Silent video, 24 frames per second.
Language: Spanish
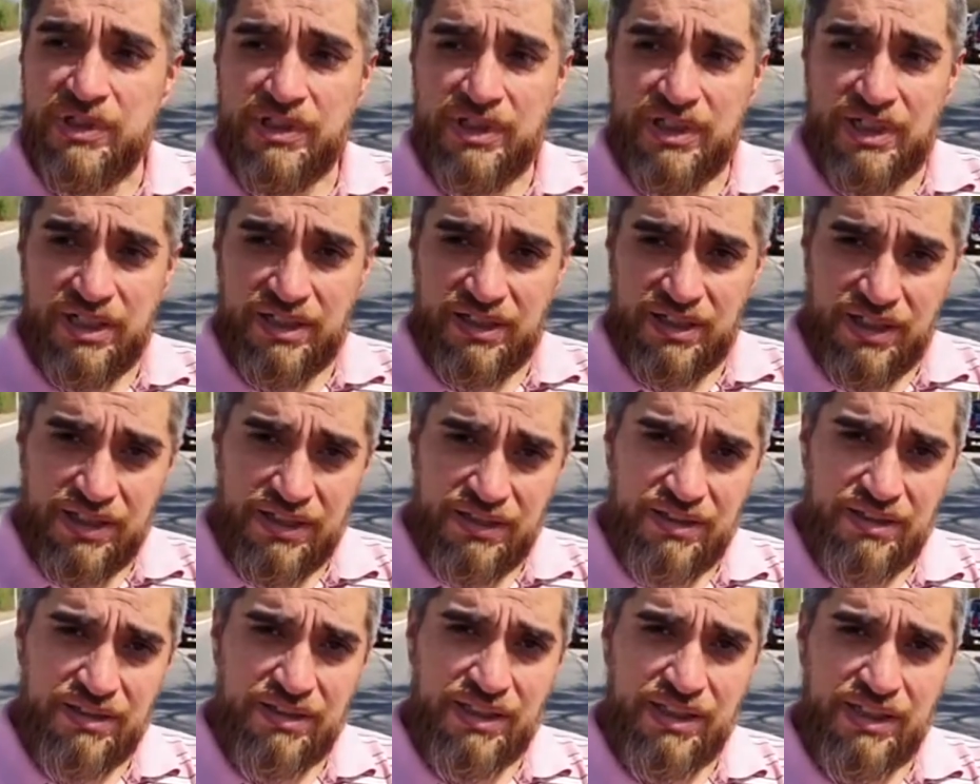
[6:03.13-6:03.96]
para que la
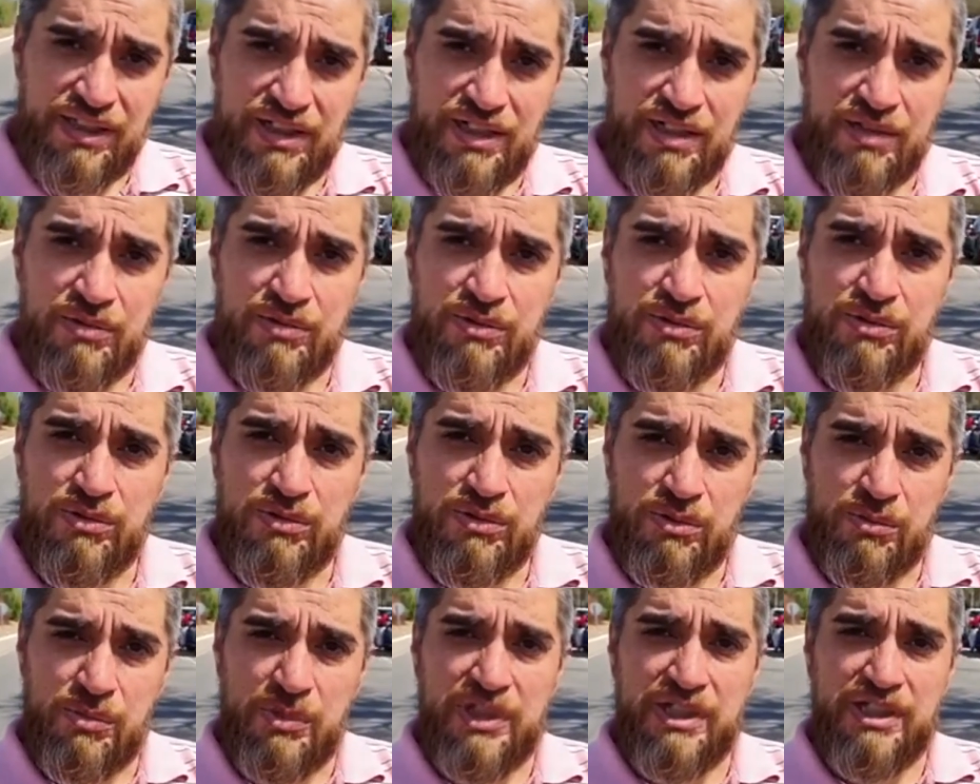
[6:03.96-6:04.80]
gente tenga
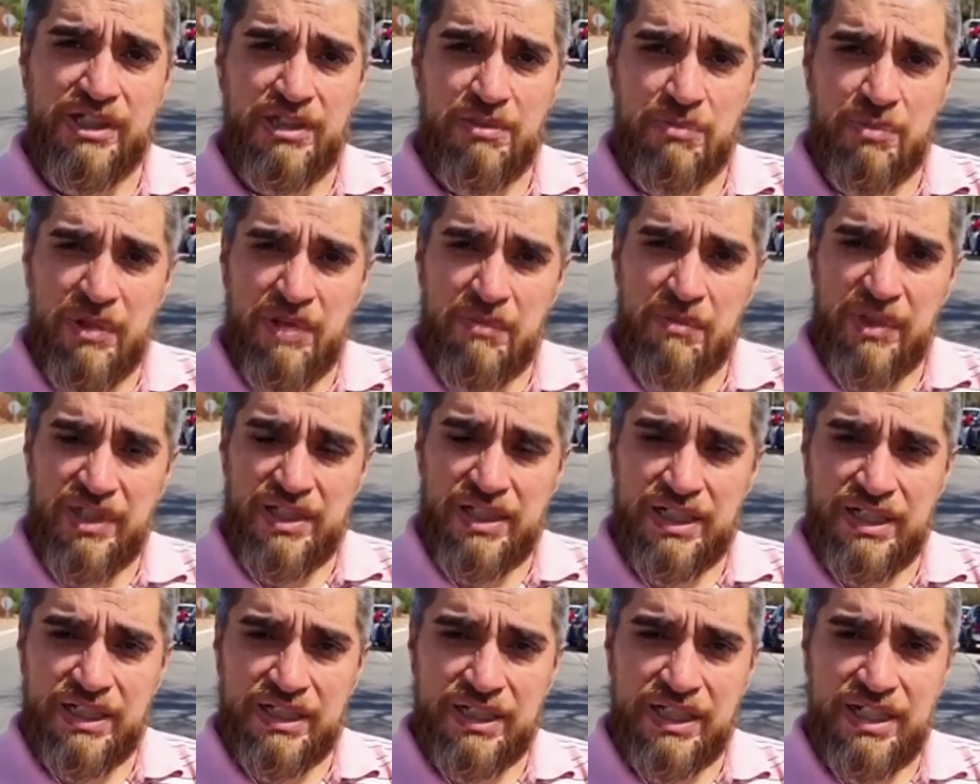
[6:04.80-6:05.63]
laburo, para que el pan
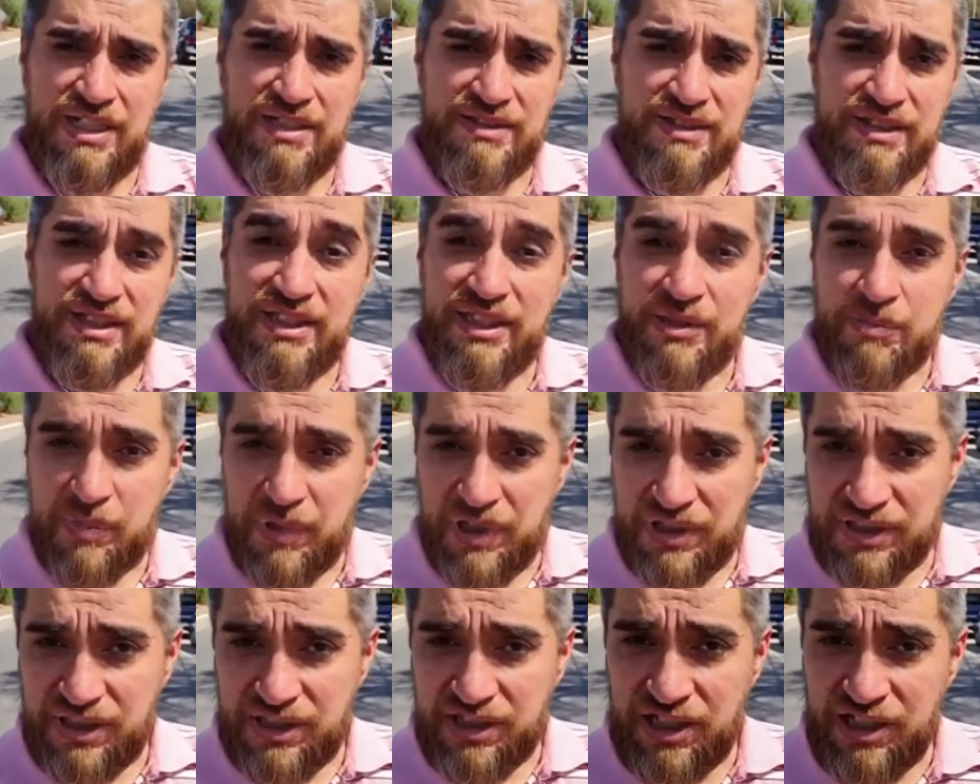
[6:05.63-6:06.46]
vaya a la casa y de
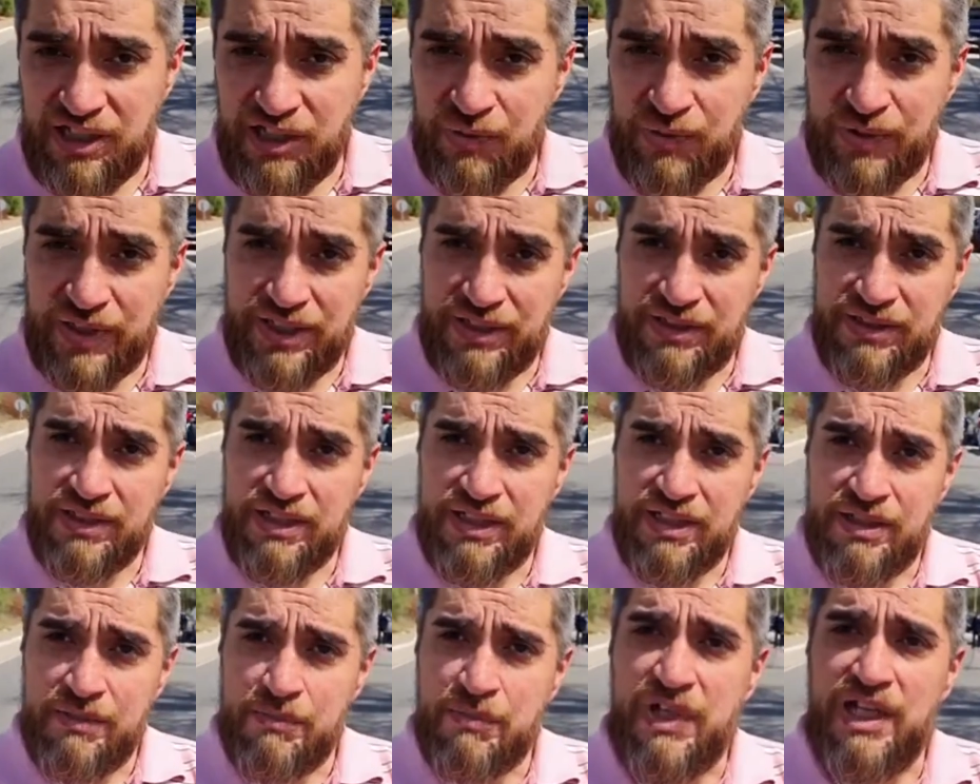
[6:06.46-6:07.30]
plata genuina, ¿eh?
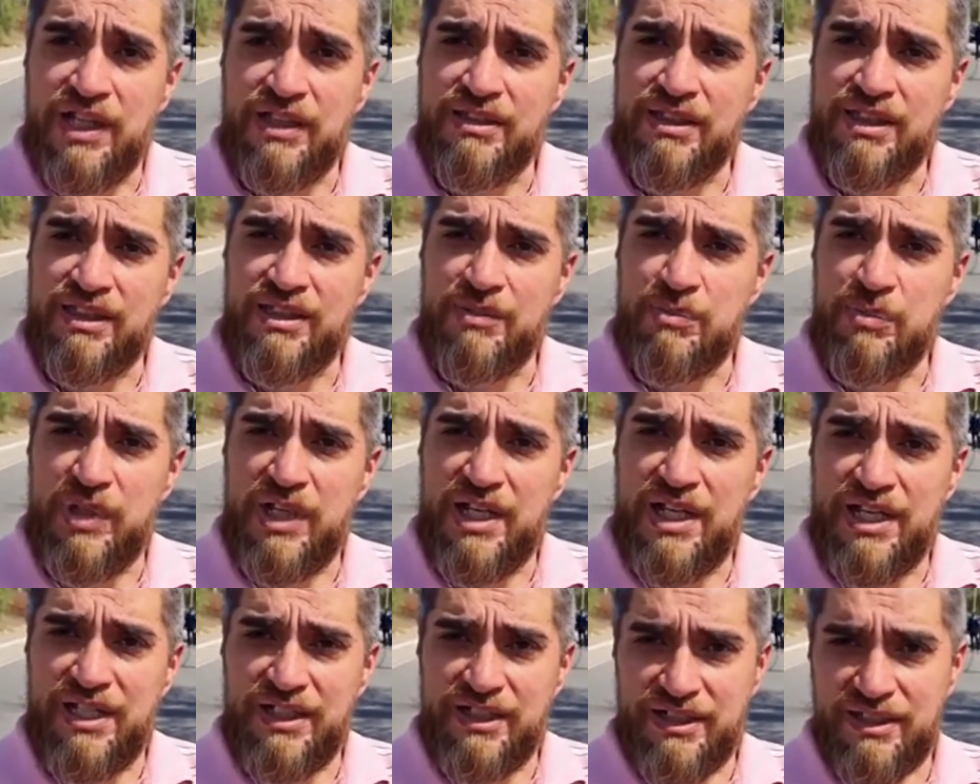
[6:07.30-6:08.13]
Basta de
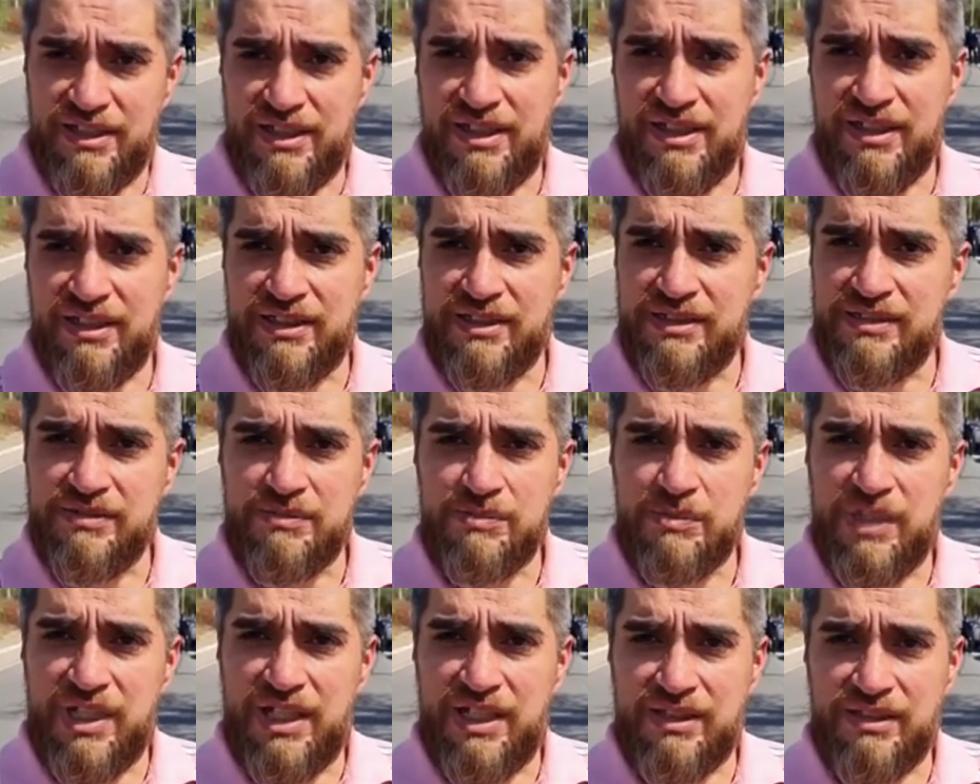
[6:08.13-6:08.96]
planes ya,
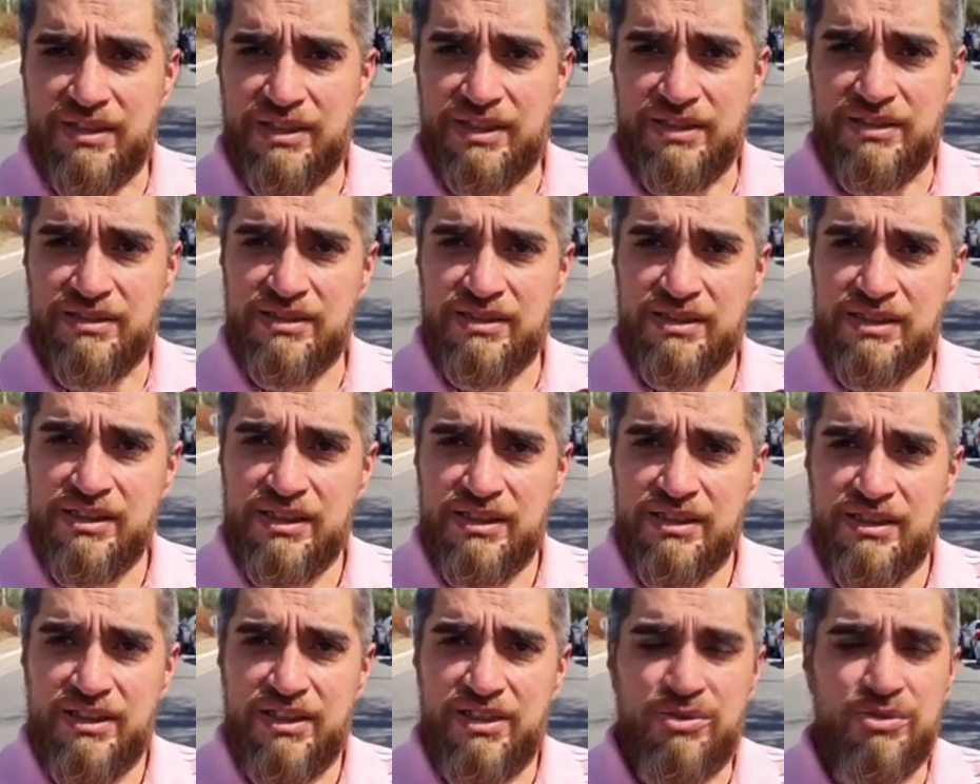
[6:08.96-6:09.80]
basta.
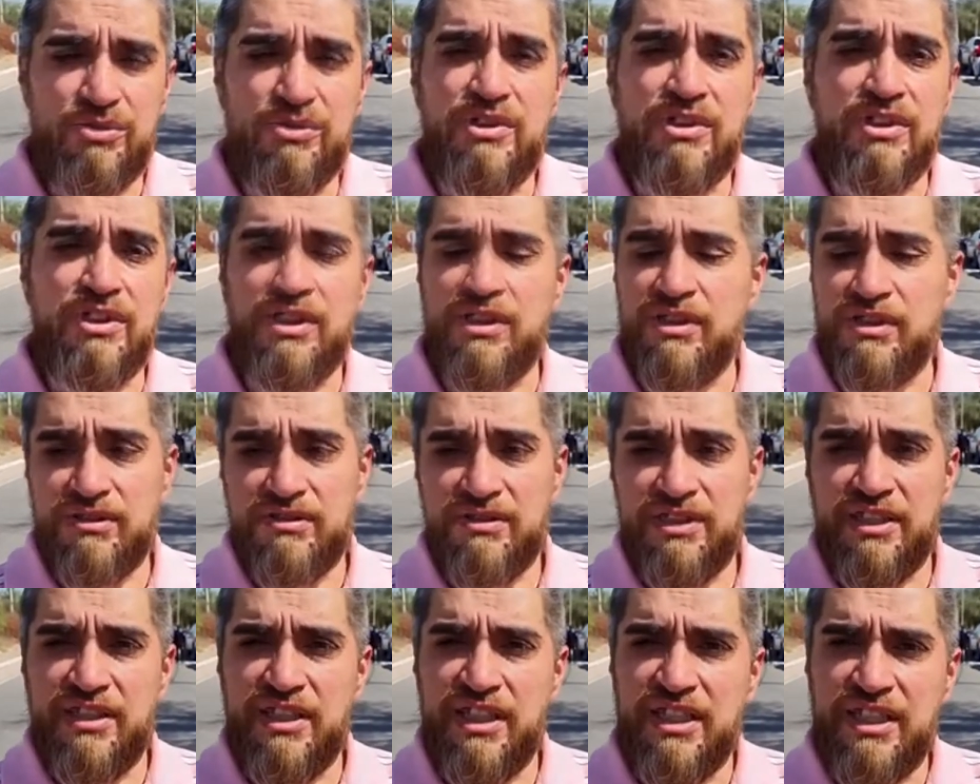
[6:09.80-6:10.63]
Eso te,
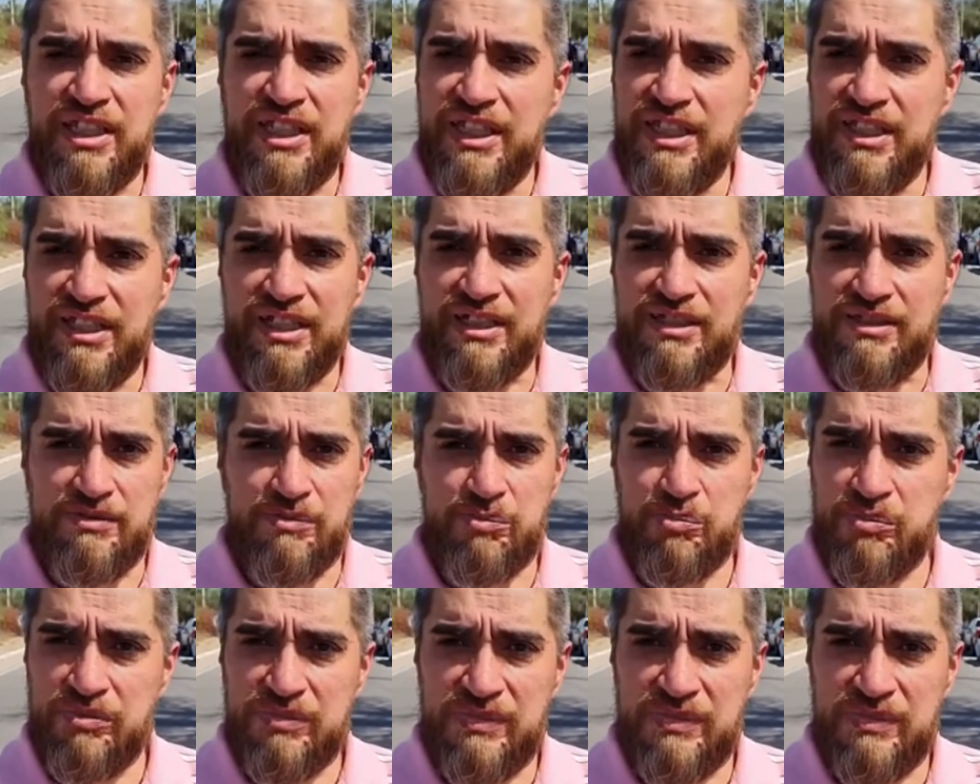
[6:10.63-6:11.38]
te denigra.